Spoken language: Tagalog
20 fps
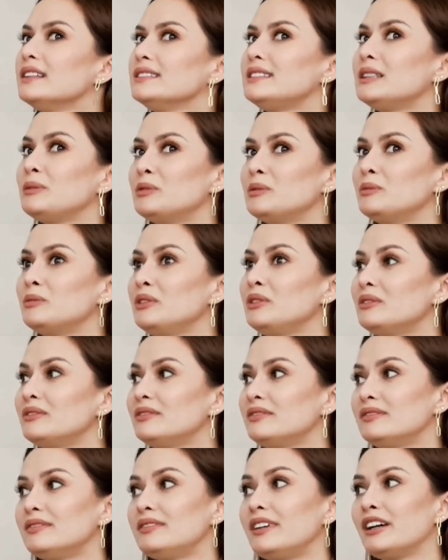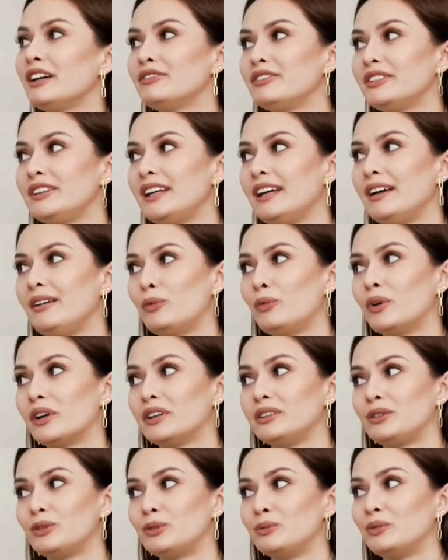isipin mo yung everyday
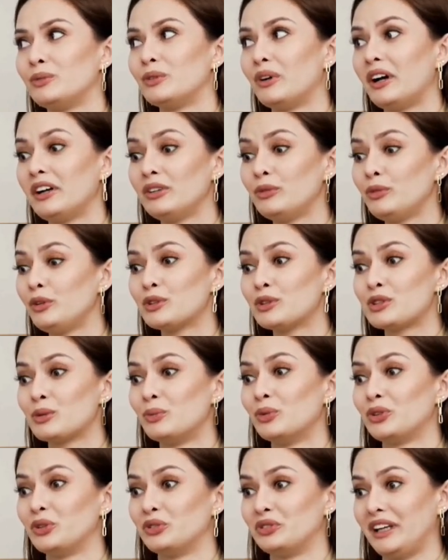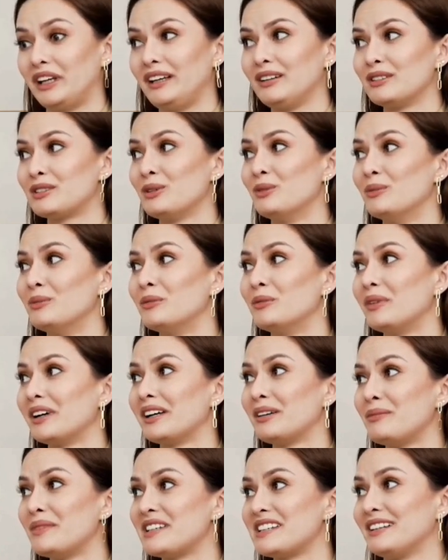wardrobe ko. Anong gusto mo today? Gusto mo ba oh.
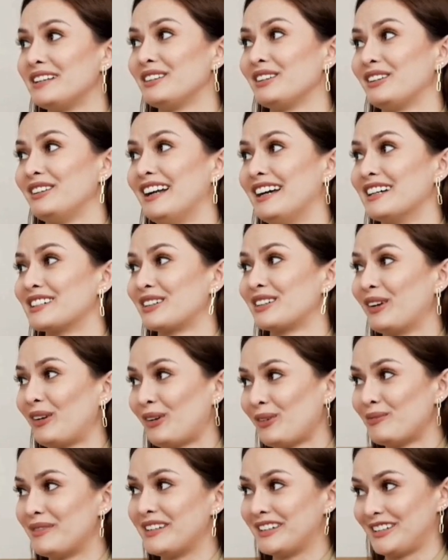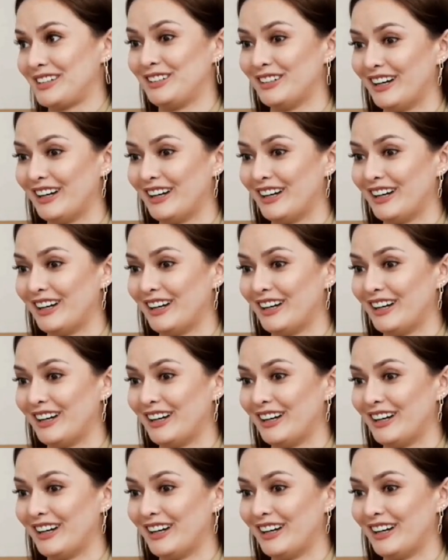maging Miss International or Miss ah.